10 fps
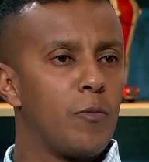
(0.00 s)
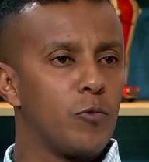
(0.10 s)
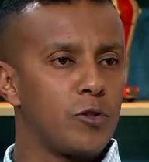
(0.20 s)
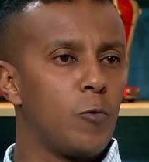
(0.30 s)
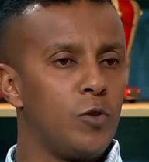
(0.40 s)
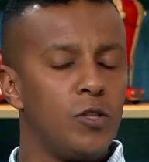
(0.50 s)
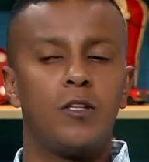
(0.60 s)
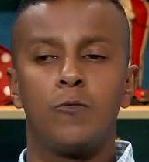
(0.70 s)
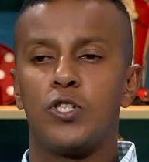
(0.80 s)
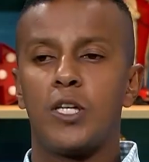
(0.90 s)

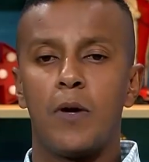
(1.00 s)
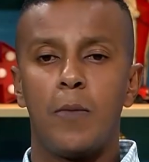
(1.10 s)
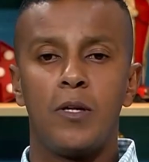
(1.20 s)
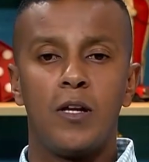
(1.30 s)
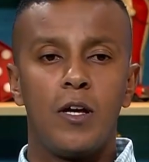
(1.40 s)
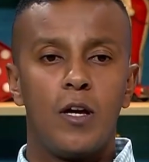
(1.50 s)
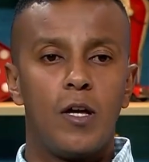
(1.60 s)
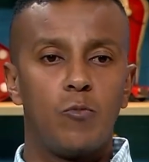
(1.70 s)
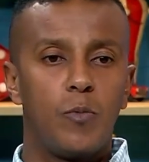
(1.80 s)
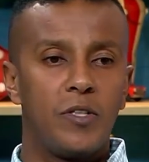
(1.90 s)
المتطوعين والشباب
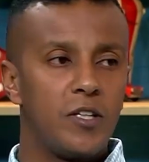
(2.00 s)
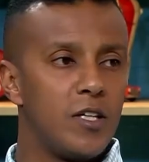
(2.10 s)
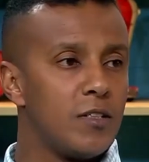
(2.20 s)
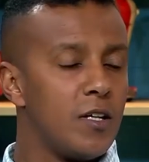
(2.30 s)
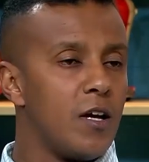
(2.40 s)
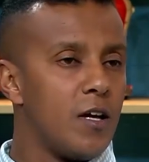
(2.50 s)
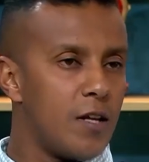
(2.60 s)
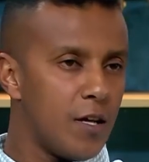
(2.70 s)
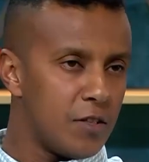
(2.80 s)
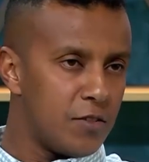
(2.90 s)
المبادرين
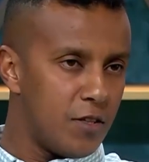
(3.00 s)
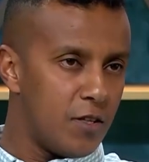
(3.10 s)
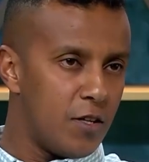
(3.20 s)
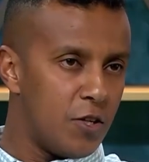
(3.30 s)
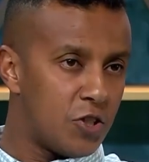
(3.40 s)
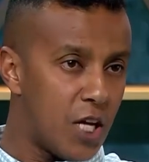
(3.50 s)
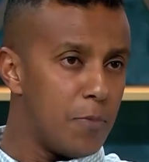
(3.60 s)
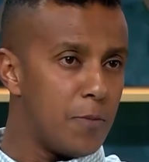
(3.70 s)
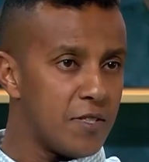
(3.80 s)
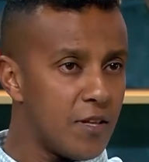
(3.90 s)
لكن الشاب
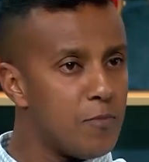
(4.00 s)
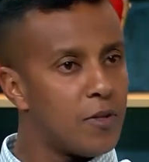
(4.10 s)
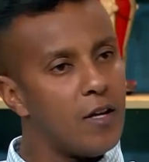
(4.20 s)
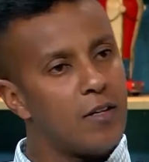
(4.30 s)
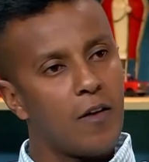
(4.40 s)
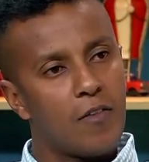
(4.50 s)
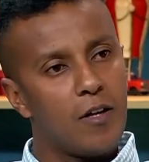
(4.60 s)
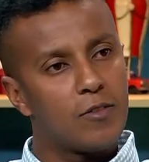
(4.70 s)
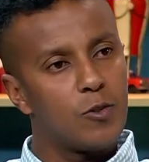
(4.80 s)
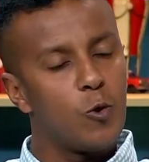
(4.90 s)
اللي بيستثمر هاي
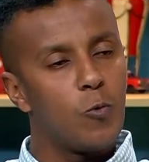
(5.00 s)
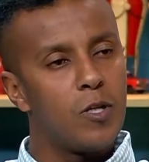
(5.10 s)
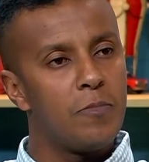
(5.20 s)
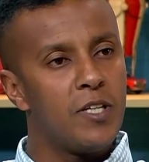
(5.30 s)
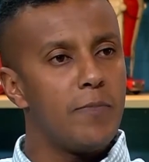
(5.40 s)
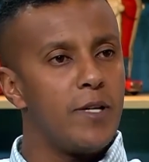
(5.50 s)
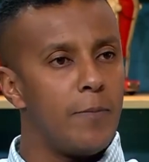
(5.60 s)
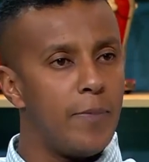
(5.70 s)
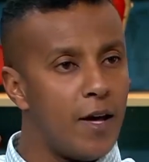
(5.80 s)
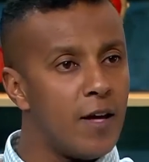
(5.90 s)
اللحظات هو اللي بيعمل
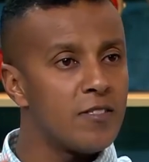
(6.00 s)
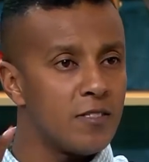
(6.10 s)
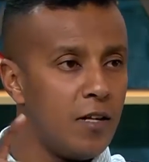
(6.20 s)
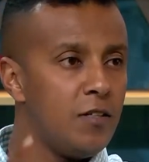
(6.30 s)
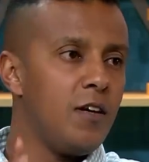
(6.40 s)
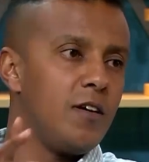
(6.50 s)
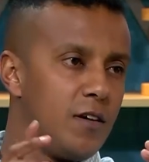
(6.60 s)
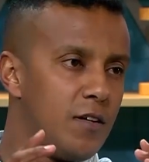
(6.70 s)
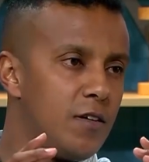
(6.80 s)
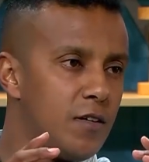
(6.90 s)
بلان صحيحه
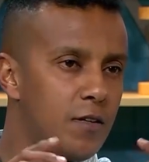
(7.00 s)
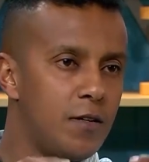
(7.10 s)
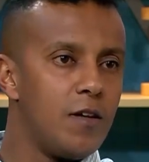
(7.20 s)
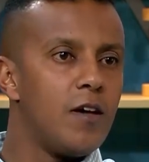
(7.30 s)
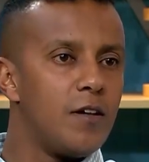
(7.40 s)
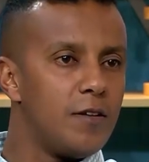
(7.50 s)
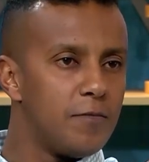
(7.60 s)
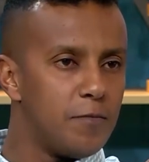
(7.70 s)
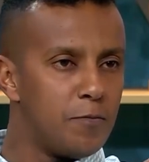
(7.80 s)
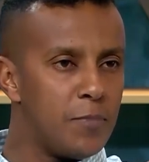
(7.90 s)
بالفعل
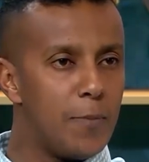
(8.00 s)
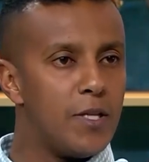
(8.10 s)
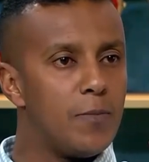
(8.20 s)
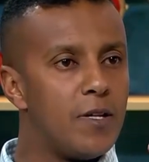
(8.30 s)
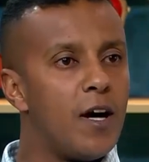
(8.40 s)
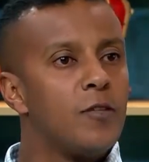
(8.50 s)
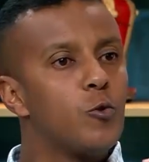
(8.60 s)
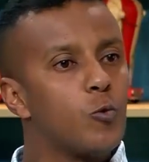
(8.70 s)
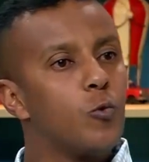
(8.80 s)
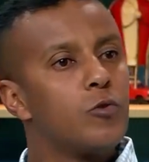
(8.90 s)
بيعمل يعني. بلان
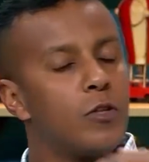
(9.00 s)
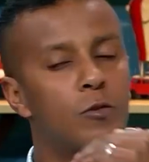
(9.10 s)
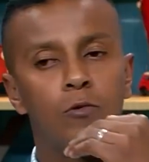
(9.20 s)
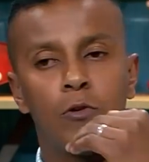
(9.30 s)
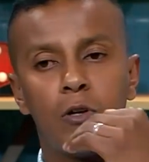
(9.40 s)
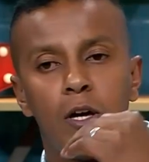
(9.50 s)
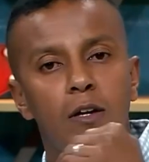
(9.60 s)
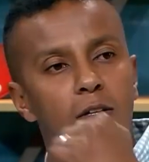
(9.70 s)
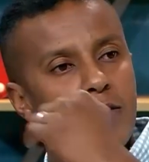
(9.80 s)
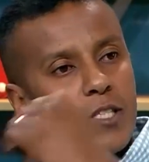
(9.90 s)
يكون انه
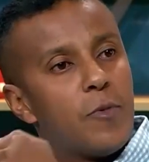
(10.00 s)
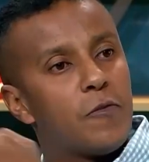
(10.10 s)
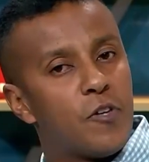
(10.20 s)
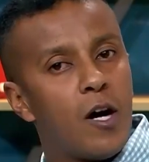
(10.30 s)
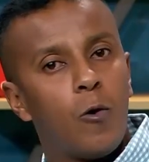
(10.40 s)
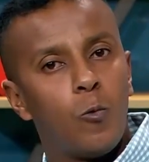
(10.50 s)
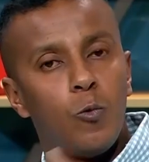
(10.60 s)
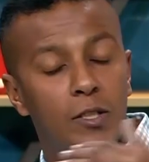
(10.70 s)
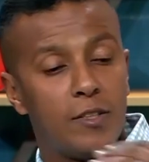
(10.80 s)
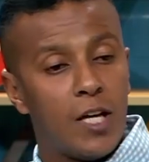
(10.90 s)
يستمر فيها
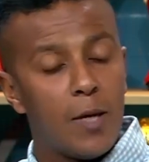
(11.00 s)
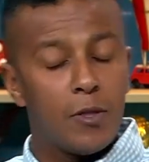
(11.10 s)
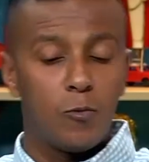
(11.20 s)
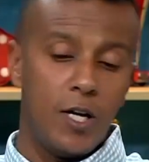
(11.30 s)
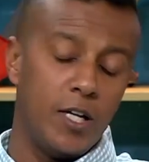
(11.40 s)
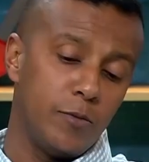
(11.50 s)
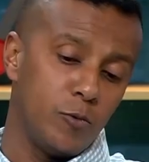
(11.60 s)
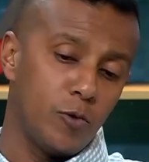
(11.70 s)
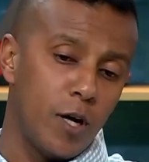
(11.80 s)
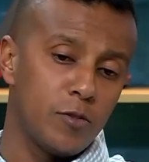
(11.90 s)
واحنا دائما واحد من
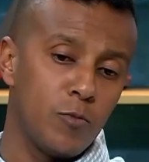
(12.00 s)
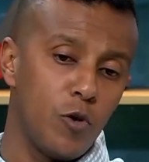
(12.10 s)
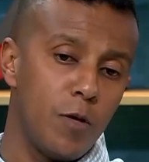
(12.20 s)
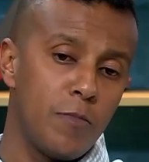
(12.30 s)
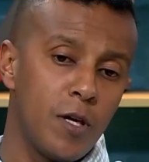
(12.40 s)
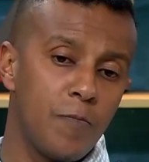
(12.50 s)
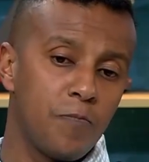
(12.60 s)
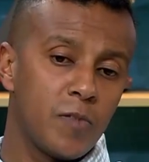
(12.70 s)
النقاط المهمه